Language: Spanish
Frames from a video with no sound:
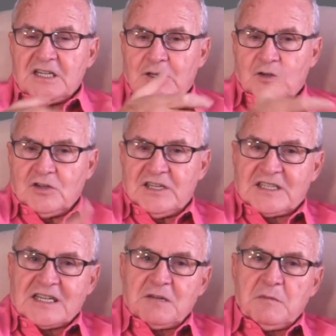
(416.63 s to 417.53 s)
sino
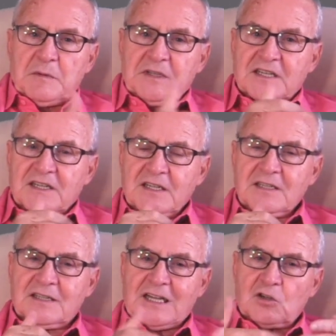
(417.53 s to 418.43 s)
está simplemente
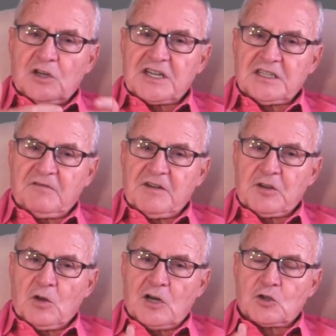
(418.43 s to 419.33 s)
dándole
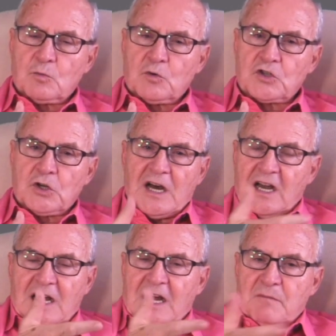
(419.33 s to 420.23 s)
satisfacción
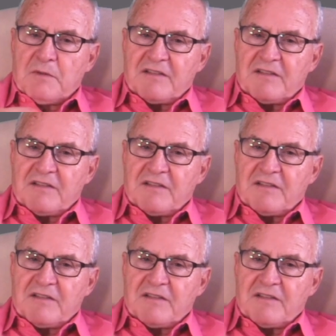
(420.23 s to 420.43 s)
al,